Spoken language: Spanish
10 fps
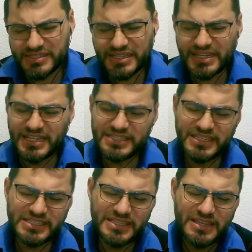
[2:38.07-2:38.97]

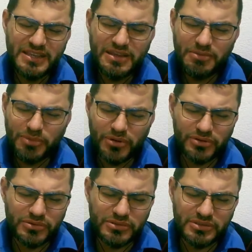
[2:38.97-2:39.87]
Gracias por
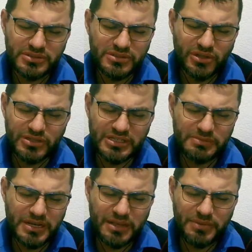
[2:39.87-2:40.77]
tus dones
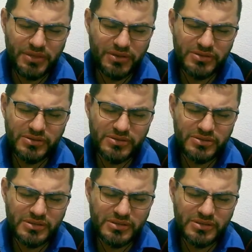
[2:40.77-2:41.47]
maravillosos,